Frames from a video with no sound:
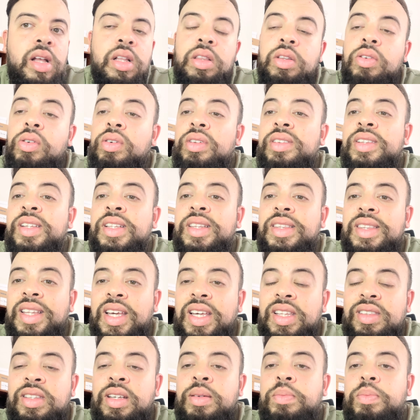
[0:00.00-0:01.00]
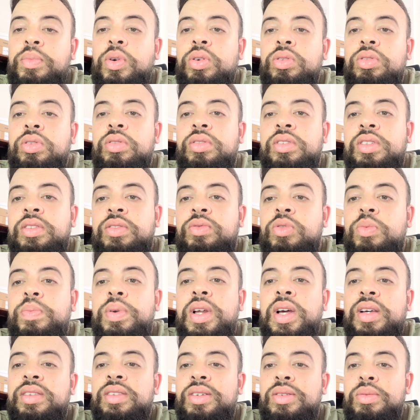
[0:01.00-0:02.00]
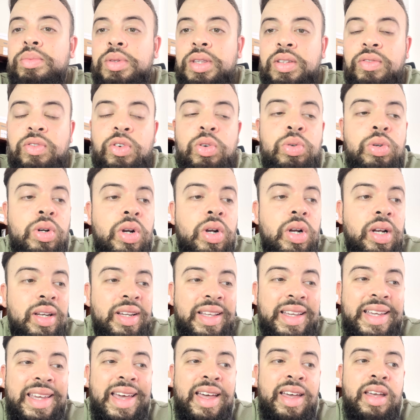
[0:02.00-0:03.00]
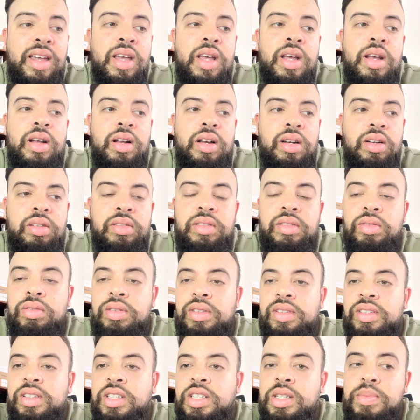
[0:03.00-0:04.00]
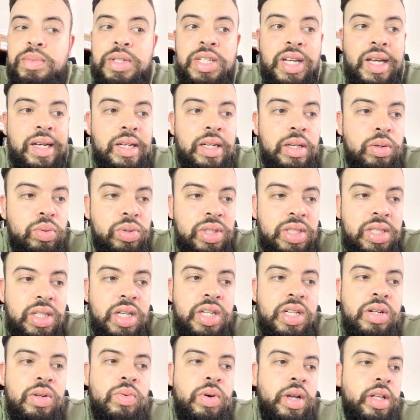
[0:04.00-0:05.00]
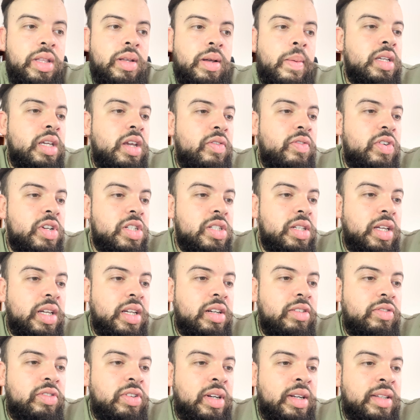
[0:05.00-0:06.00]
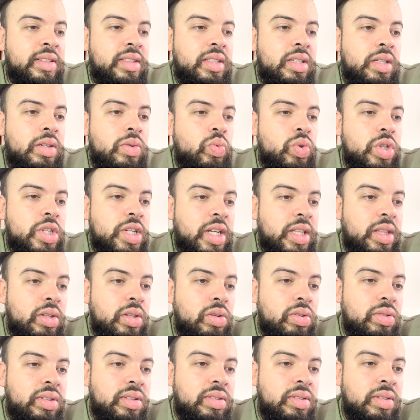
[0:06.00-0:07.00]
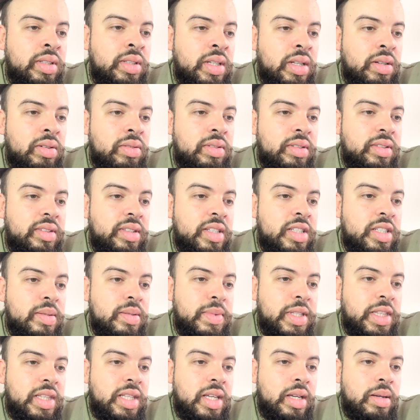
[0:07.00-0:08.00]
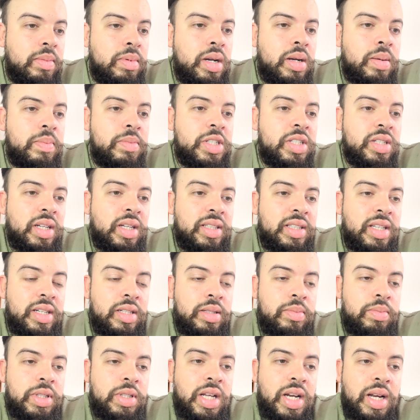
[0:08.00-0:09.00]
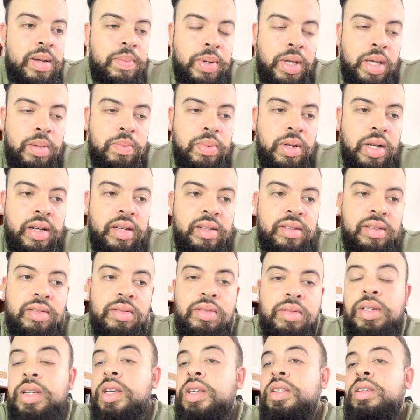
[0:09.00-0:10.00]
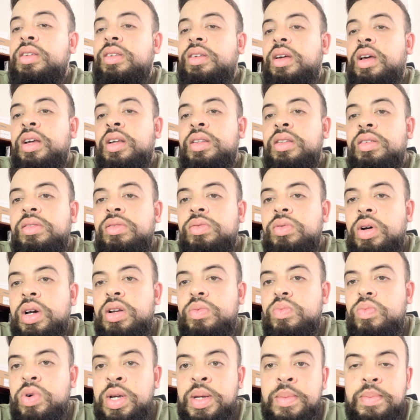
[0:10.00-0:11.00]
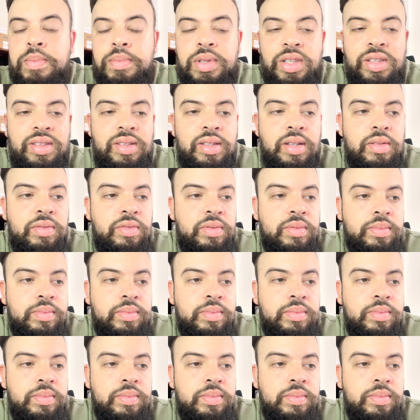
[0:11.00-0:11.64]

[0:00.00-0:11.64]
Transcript: دونك سي تري امبورطون سي بلي خاصكم تدفعوا لكاع لي زو ان سي جي ما تخليو حتى شي وحده كيفاش نعرف راسي واش عندي لو سي ديال لو ان سي جي من دابا باش نقدر نبدا لا بريباراسيون هذه هذا سؤال مهم بزاف